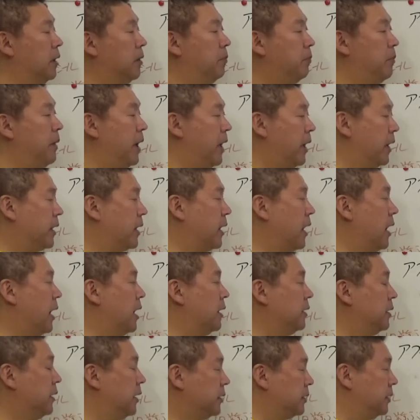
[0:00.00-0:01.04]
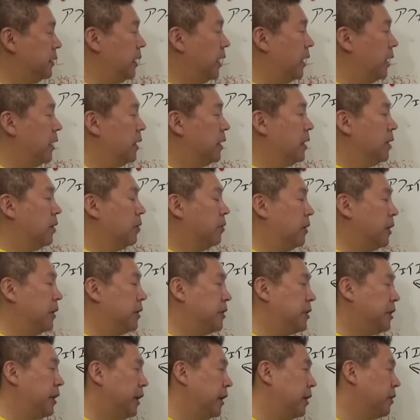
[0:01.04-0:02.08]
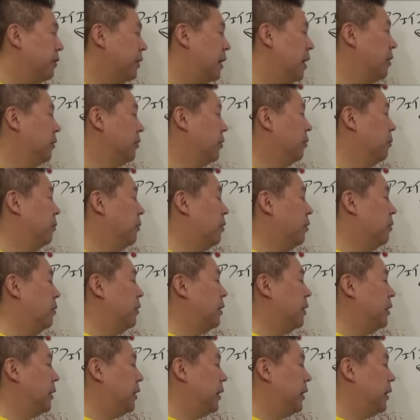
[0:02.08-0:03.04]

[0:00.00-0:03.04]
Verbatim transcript: メーカーですね。これ G クラウドも